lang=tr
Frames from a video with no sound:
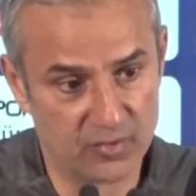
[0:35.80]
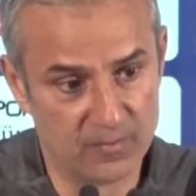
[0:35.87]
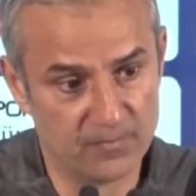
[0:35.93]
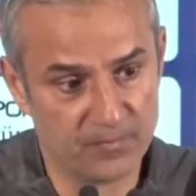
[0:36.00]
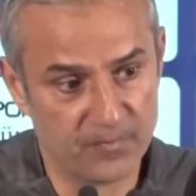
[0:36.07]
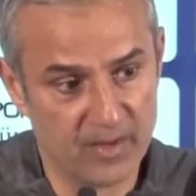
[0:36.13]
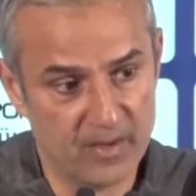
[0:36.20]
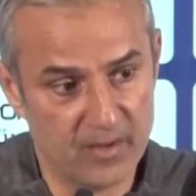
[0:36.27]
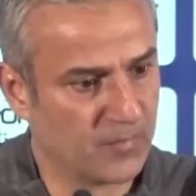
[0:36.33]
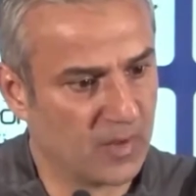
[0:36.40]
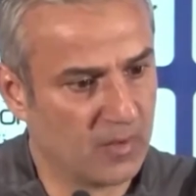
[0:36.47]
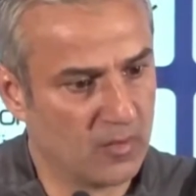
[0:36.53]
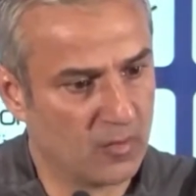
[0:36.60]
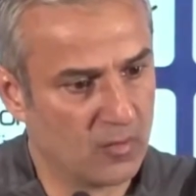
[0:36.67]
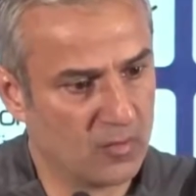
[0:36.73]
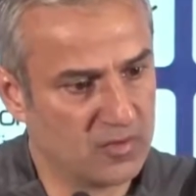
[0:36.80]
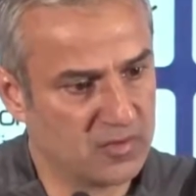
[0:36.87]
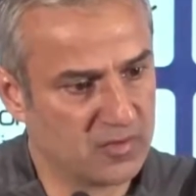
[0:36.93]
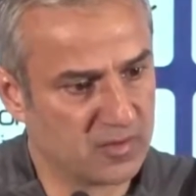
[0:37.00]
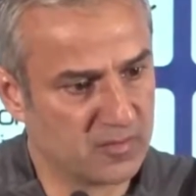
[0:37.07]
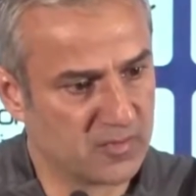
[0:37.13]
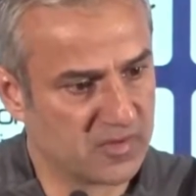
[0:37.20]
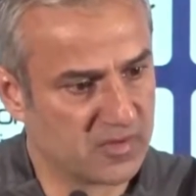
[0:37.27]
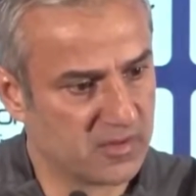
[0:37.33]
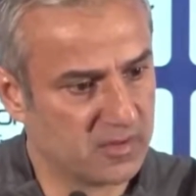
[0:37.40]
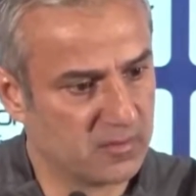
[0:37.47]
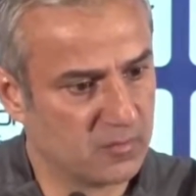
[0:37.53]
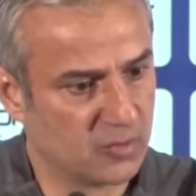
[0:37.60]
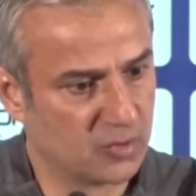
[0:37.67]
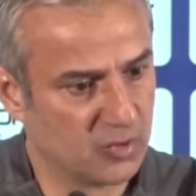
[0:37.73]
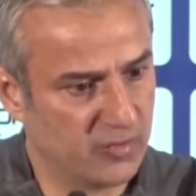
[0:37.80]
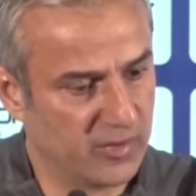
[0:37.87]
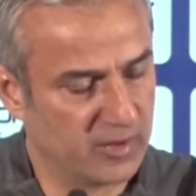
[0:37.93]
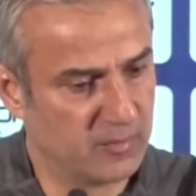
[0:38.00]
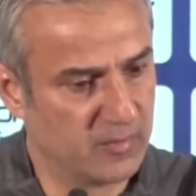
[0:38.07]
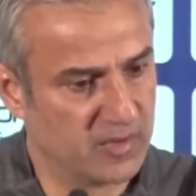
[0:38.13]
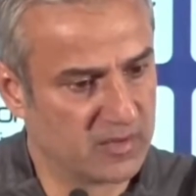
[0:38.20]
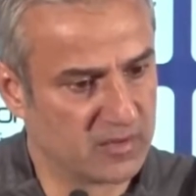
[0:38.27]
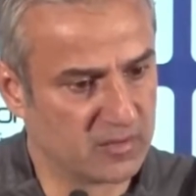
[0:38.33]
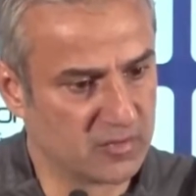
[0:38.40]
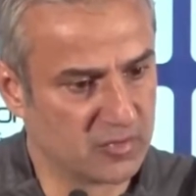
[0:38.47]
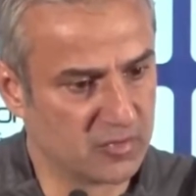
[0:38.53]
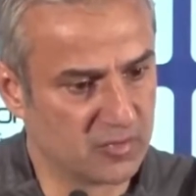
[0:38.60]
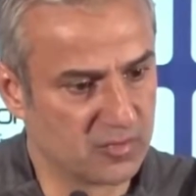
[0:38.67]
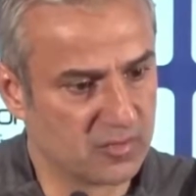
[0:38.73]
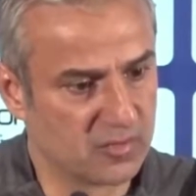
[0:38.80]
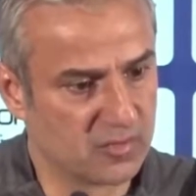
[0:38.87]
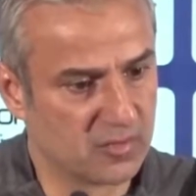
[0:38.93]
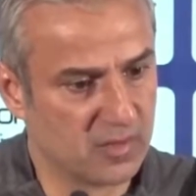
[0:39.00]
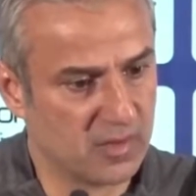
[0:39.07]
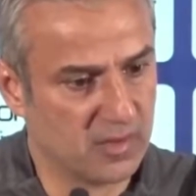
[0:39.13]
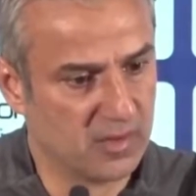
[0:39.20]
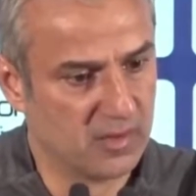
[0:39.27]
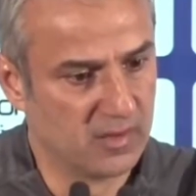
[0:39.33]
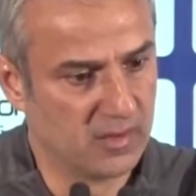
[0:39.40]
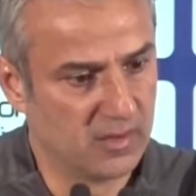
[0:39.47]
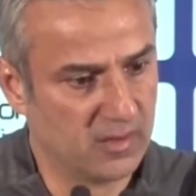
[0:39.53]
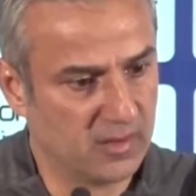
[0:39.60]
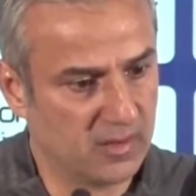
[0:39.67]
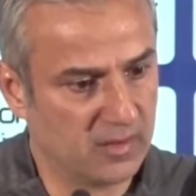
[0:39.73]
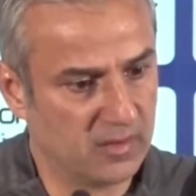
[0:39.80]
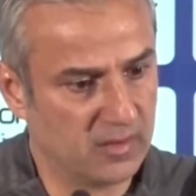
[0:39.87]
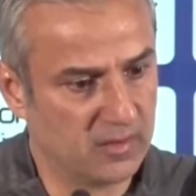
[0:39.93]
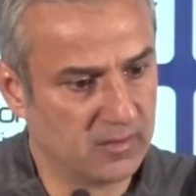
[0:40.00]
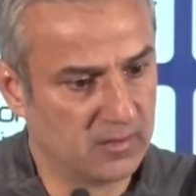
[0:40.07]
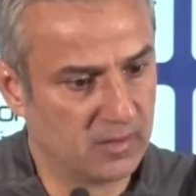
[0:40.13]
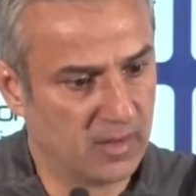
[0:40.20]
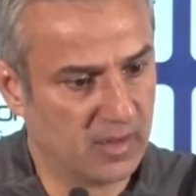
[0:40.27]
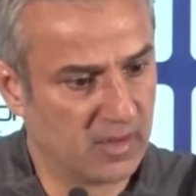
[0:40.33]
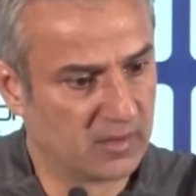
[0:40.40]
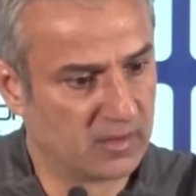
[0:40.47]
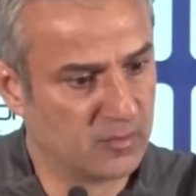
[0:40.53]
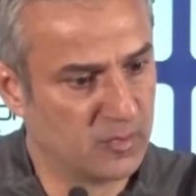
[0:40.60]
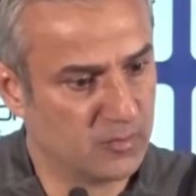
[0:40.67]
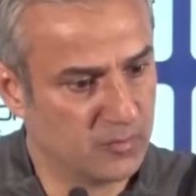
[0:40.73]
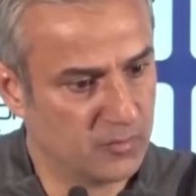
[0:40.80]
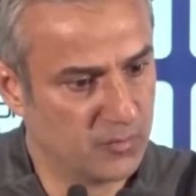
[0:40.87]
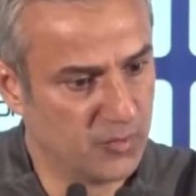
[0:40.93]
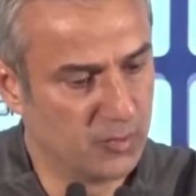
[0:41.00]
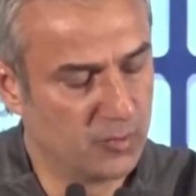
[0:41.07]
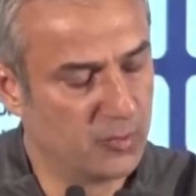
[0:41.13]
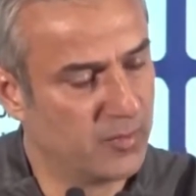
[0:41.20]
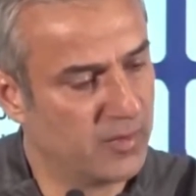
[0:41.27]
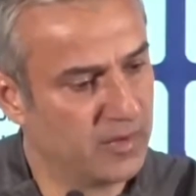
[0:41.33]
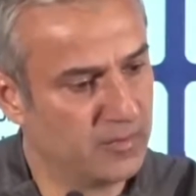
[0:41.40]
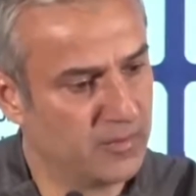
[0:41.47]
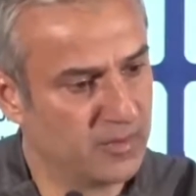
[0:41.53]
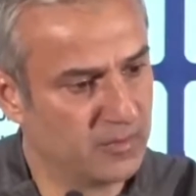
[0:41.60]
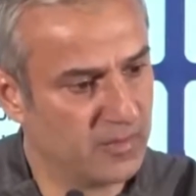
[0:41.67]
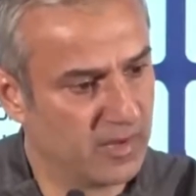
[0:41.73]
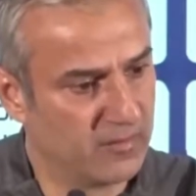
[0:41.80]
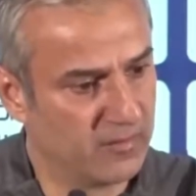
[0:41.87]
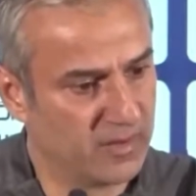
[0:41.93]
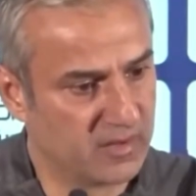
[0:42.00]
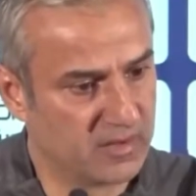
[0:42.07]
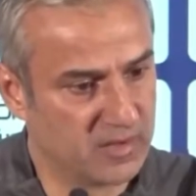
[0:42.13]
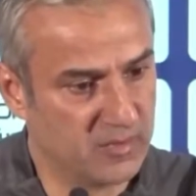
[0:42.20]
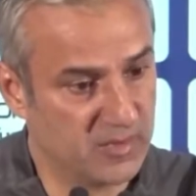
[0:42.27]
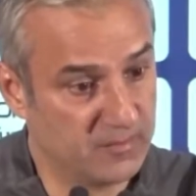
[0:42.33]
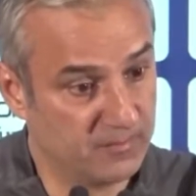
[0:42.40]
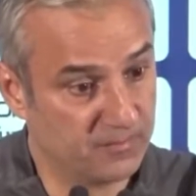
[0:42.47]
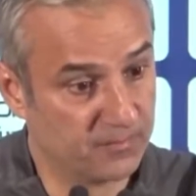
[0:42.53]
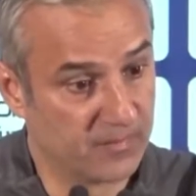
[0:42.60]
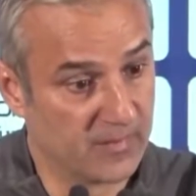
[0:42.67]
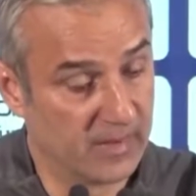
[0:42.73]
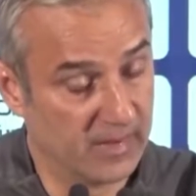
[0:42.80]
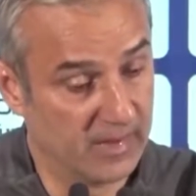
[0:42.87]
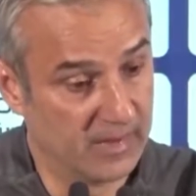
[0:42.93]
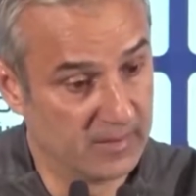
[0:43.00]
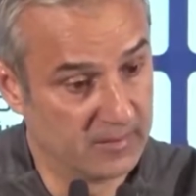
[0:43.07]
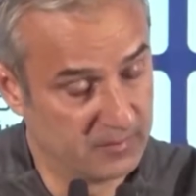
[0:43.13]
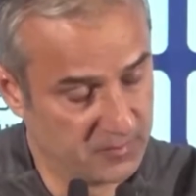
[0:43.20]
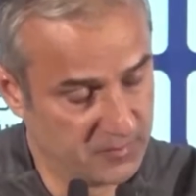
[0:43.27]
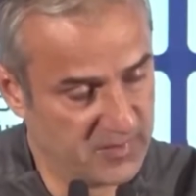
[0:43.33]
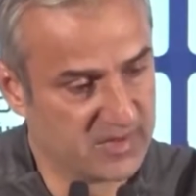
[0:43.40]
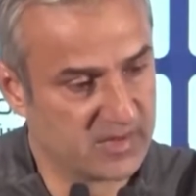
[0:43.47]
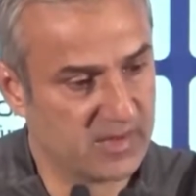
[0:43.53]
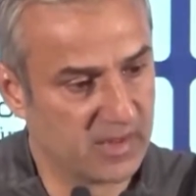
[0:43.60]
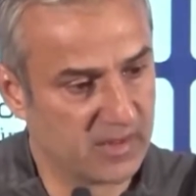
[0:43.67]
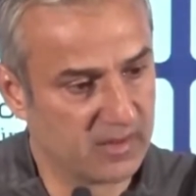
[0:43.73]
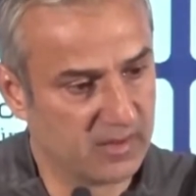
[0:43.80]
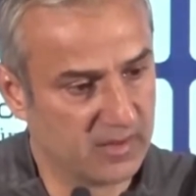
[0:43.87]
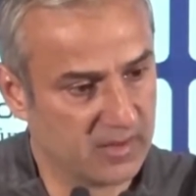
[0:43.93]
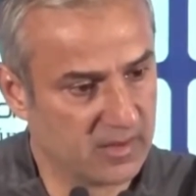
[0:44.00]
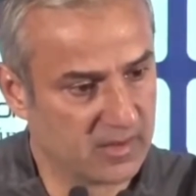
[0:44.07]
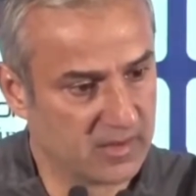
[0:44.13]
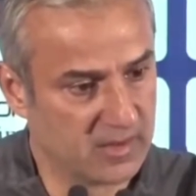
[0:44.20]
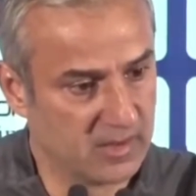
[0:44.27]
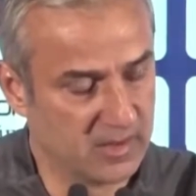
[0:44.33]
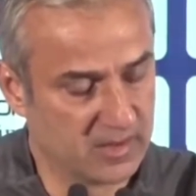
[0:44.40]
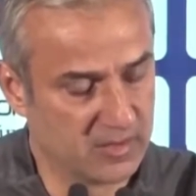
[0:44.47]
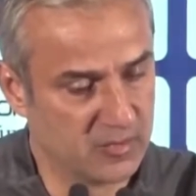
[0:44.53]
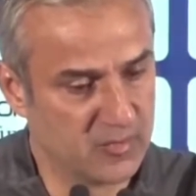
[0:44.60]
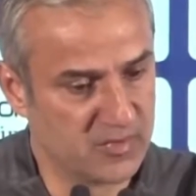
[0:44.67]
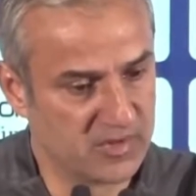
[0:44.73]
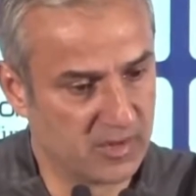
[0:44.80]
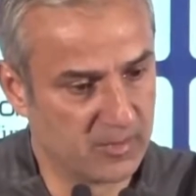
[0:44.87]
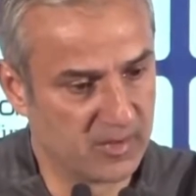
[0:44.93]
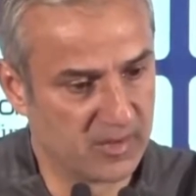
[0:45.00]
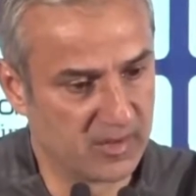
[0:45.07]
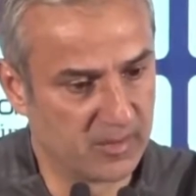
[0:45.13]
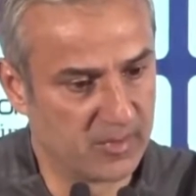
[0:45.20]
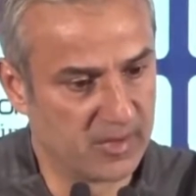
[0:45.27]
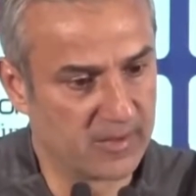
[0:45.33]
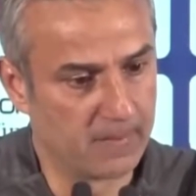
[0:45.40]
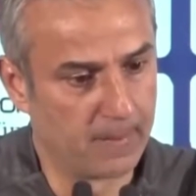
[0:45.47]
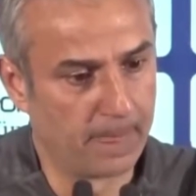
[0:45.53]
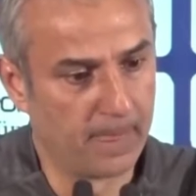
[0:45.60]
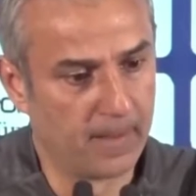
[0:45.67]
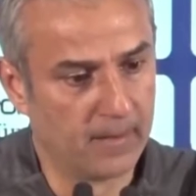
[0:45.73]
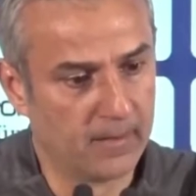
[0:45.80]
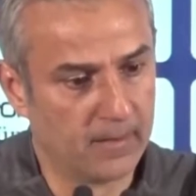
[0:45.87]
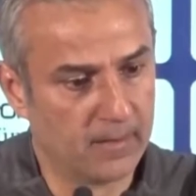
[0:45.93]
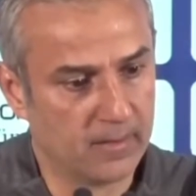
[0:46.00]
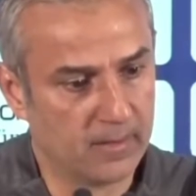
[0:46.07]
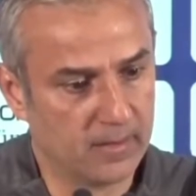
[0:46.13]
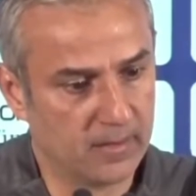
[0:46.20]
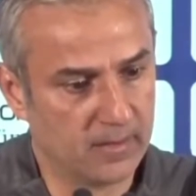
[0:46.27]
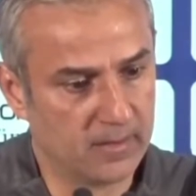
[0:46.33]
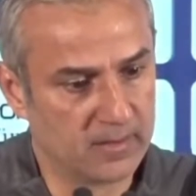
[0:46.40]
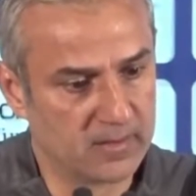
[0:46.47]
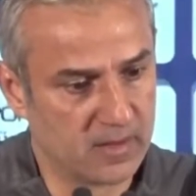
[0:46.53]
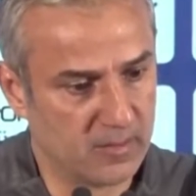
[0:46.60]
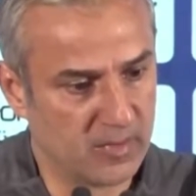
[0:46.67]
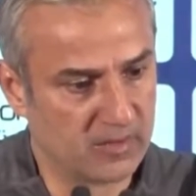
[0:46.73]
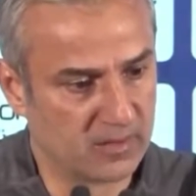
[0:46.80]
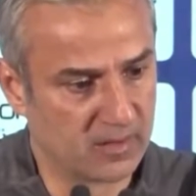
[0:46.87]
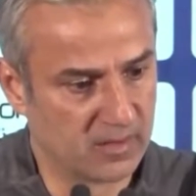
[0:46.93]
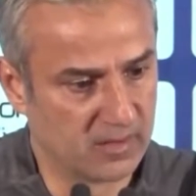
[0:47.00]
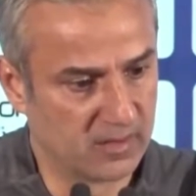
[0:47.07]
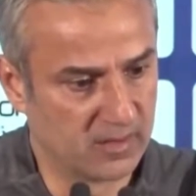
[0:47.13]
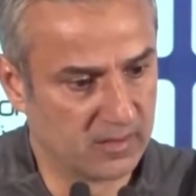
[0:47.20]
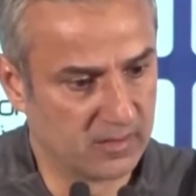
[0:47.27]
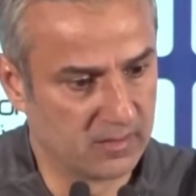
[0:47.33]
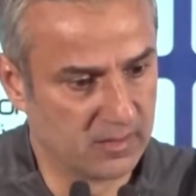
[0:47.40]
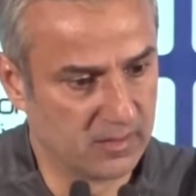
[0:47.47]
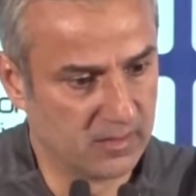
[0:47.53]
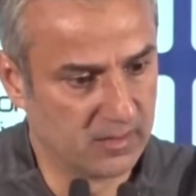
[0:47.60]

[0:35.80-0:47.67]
2 haftalık galibiyet serisi sona eren Konya Spor ise 55 puanda kaldı. Fenerbahçe, milli aradan sonra Yukatel Kayseri Spor deplasmanına gidecek ve ardından Kadıköy'de Galatasaray'ı ağırlayacak.